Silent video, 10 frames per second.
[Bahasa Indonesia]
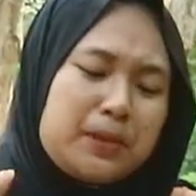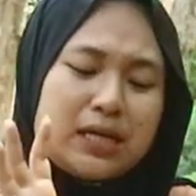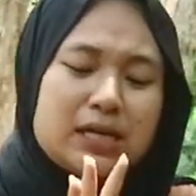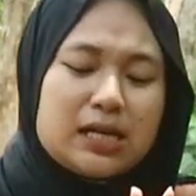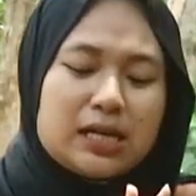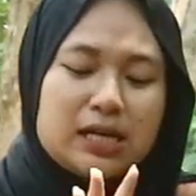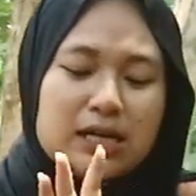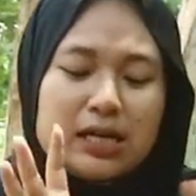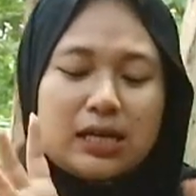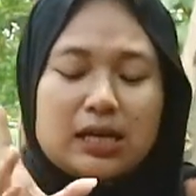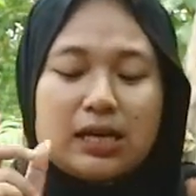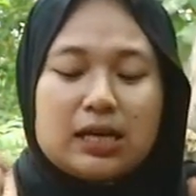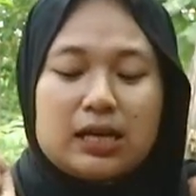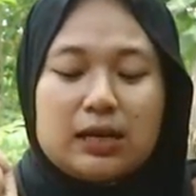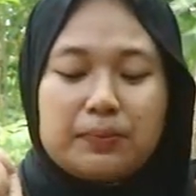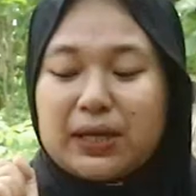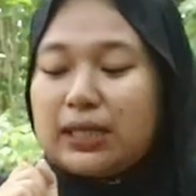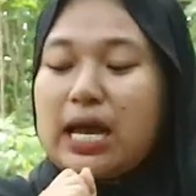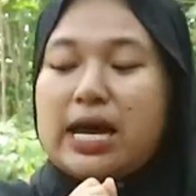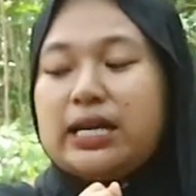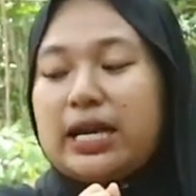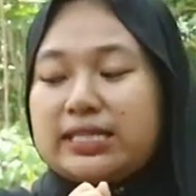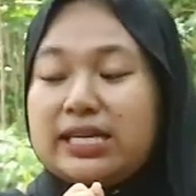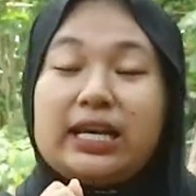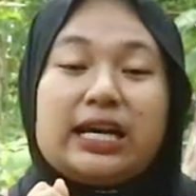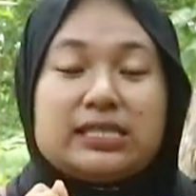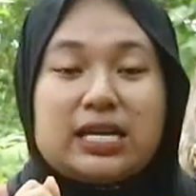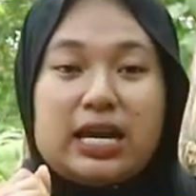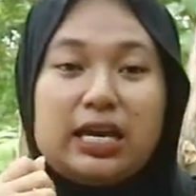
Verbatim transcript: mempertahankan ciri khasnya